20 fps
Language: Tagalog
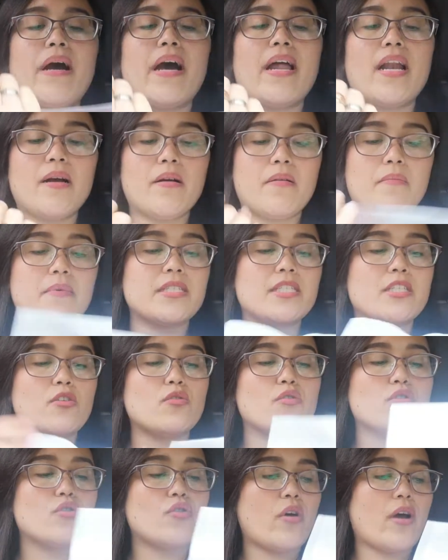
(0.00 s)
parang mas
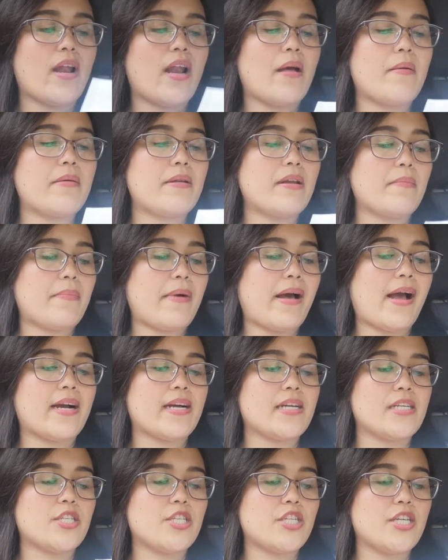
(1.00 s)
nagustuhan namin na
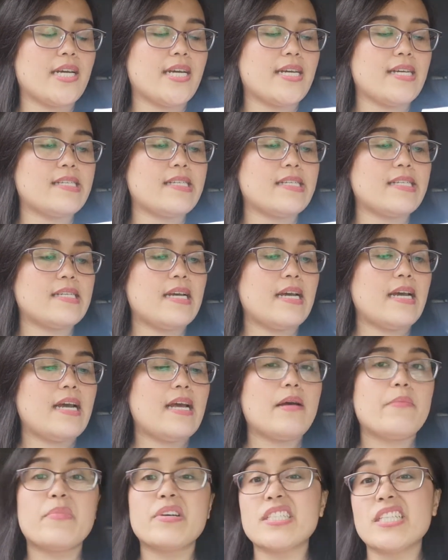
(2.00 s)
package is
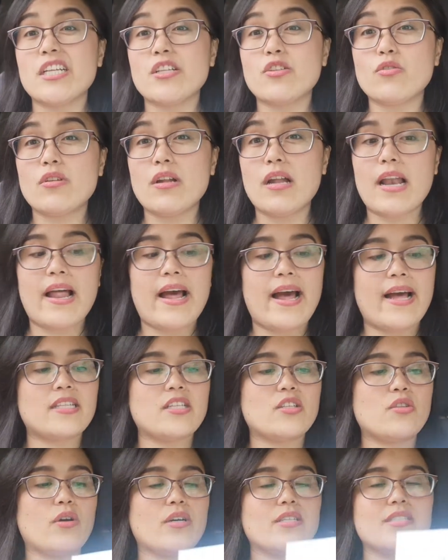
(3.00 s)
mas nandun na lahat.
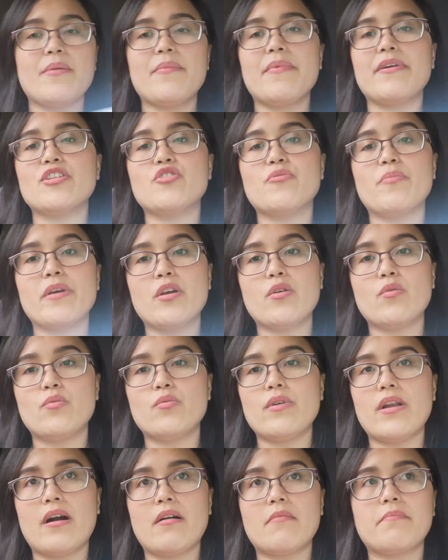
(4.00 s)
Ito kasi medyo may
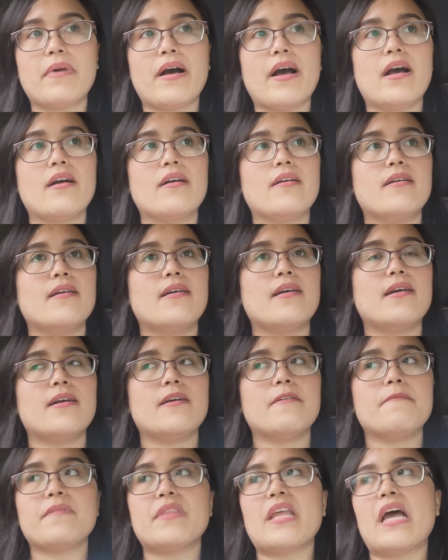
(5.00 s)
kulang pa.
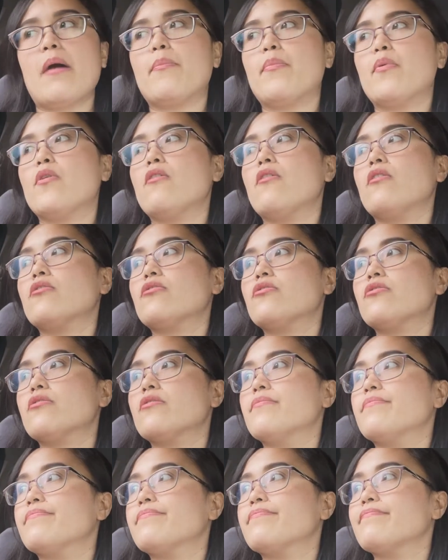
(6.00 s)

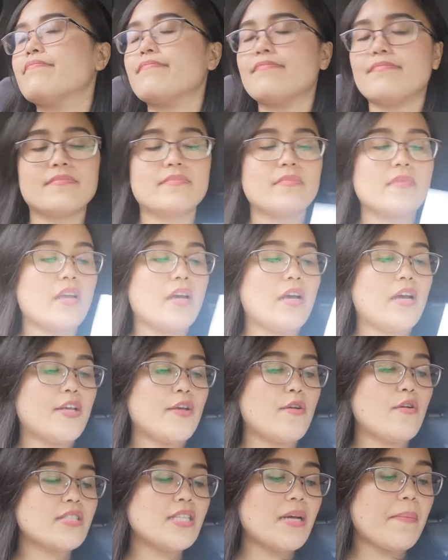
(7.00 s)
Tapos,
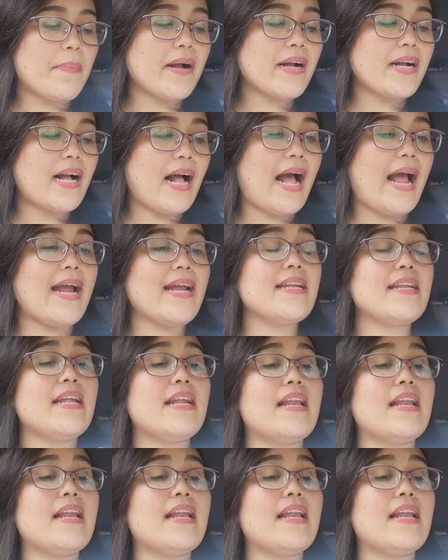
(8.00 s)
yung sa pagkain